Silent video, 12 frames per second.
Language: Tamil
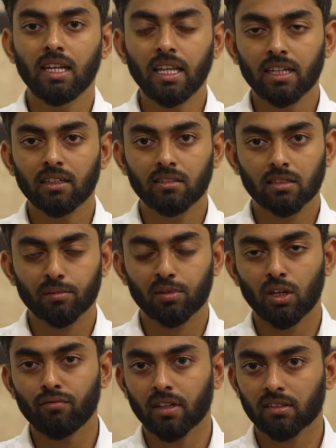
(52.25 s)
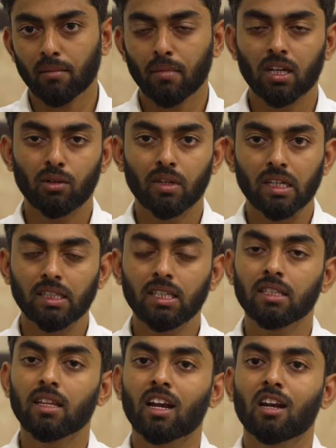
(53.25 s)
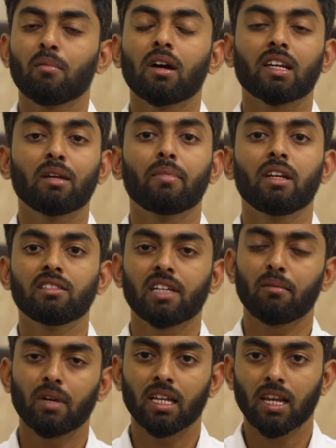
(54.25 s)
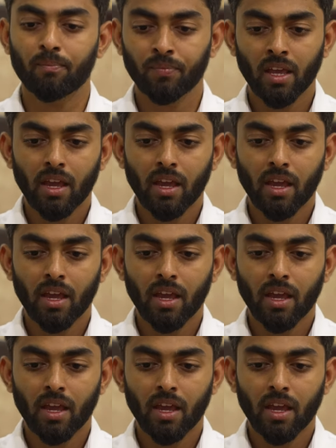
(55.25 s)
லிங்க் டிஸ்கிரிப்ஷன்லையும் ஃபஸ்ட் கமெண்ட்லையும் இருக்குது தாராளமாக கிளிக் பண்ணி ஜாயின் பண்ணிக்கலாம்